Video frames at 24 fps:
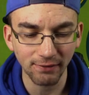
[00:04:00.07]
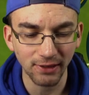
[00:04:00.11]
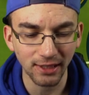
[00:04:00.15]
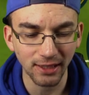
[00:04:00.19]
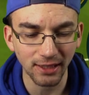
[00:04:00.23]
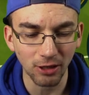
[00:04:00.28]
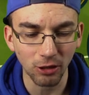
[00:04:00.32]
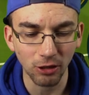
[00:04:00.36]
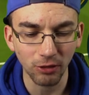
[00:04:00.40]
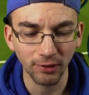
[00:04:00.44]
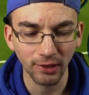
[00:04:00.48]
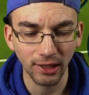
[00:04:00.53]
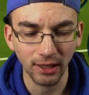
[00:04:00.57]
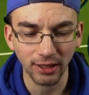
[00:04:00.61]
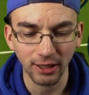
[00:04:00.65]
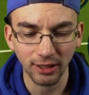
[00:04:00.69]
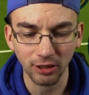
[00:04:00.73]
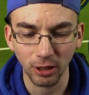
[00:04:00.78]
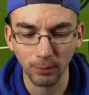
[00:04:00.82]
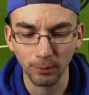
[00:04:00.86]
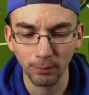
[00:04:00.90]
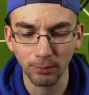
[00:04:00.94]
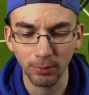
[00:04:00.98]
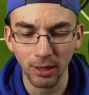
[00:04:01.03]
wir dann auch wieder, ich
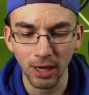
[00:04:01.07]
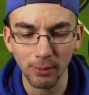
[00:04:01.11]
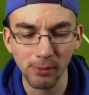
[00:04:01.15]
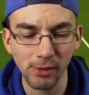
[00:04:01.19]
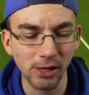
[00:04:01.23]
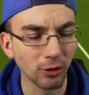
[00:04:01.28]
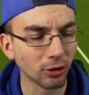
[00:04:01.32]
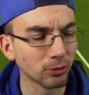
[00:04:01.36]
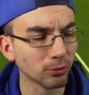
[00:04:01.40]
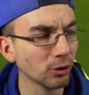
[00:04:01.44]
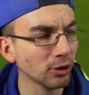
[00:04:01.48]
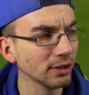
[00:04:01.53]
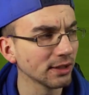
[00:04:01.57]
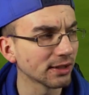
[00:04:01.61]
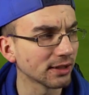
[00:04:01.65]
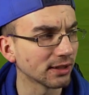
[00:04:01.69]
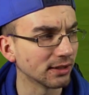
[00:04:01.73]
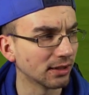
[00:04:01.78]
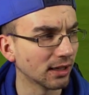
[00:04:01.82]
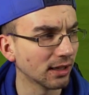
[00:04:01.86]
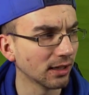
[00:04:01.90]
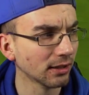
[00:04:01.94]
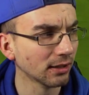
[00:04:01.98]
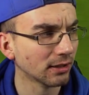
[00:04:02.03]
glaube, ein paar Millionen Münzen,
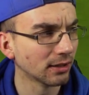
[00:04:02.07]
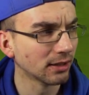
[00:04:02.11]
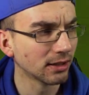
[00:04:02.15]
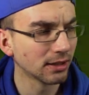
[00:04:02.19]
ne?